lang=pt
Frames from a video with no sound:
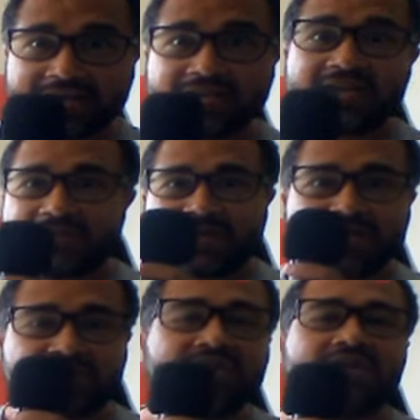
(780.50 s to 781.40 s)
Gui,
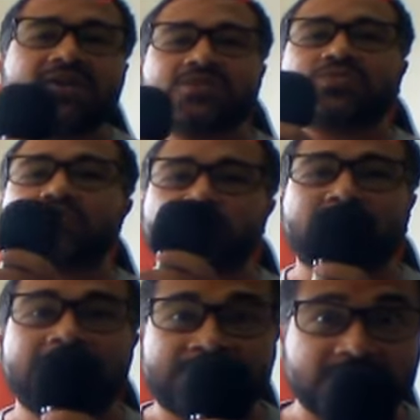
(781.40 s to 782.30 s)
mas
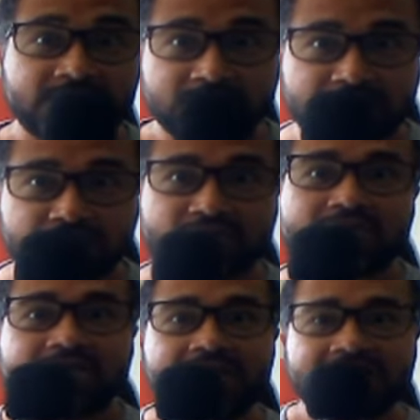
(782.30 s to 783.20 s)
suspeição de
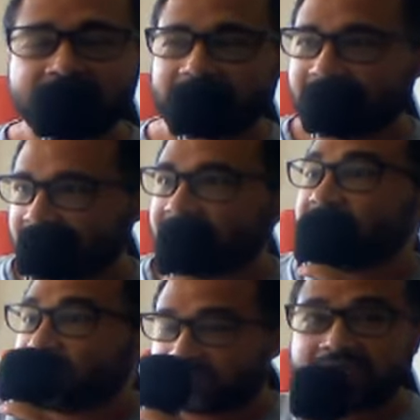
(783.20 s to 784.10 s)
descrença, Gui.
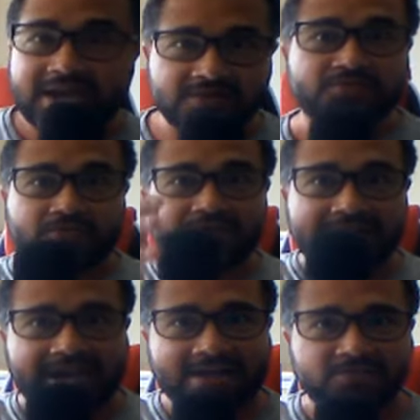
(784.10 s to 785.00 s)
Eu sei, eu tô
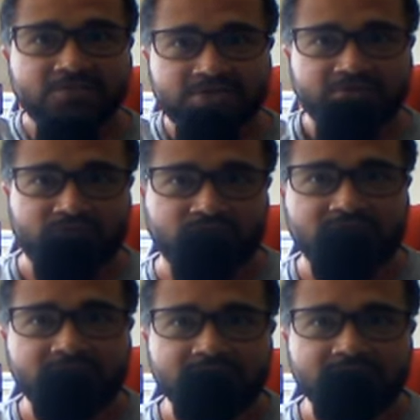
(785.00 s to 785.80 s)
ligado disso.